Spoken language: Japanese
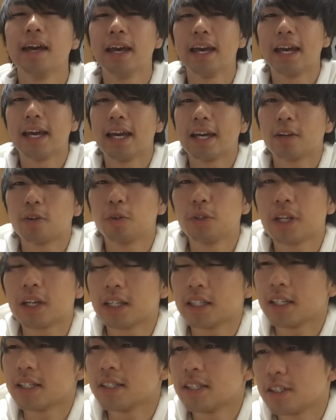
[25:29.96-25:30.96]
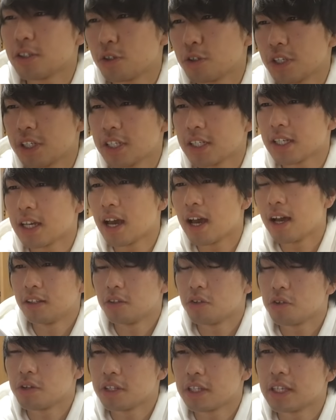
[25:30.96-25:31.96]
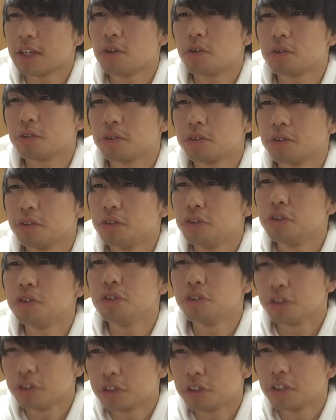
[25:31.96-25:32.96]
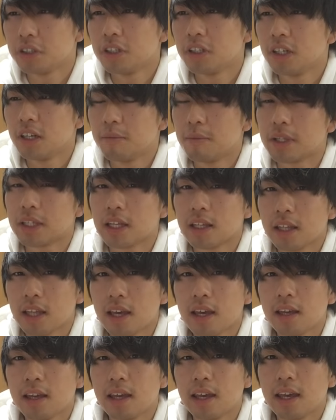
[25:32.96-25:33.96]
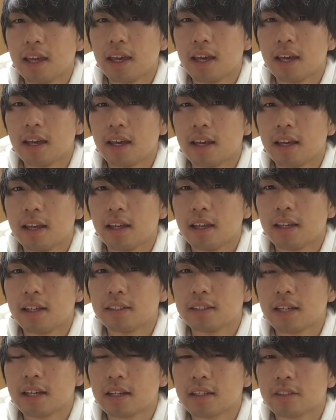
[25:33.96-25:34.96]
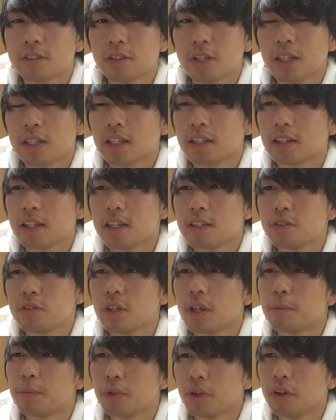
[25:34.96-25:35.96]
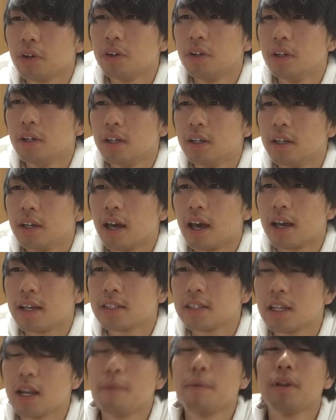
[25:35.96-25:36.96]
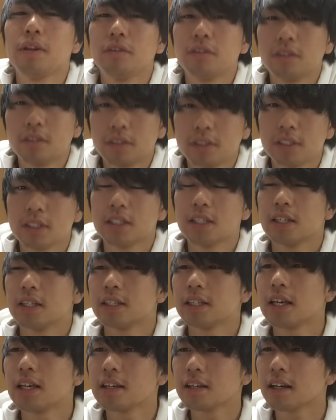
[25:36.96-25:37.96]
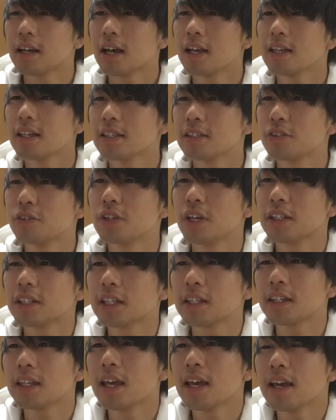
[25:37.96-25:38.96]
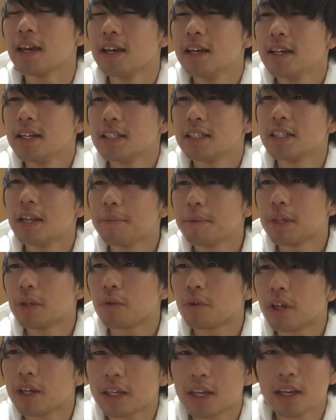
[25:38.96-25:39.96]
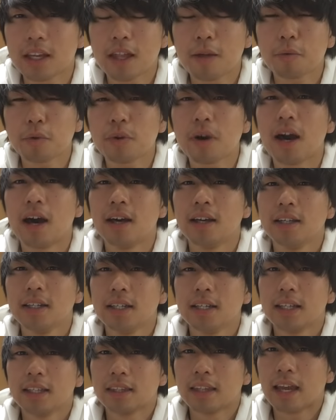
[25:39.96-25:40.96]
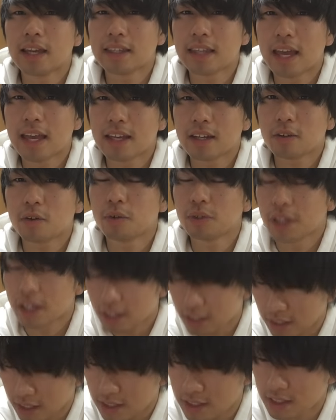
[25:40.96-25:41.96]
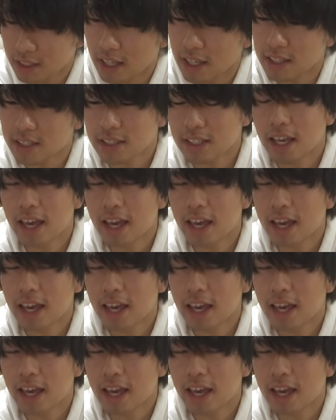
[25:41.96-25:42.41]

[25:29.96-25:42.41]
えこんな形で初心者に送るルールまたね、え参加するにあたって必要なものあ調べる参加するにあたって調べておかなきゃいけないものは大体こんな形です。